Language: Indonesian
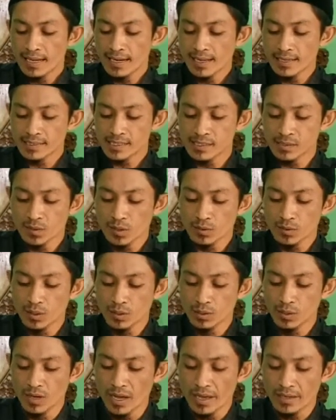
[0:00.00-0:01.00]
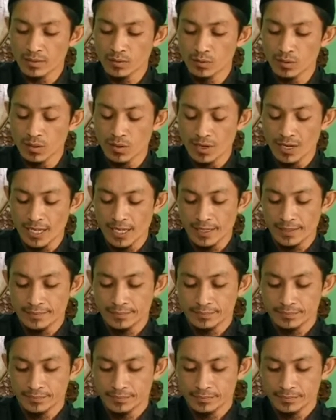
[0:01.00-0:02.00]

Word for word: Anasin radhiyallahu anhu qala.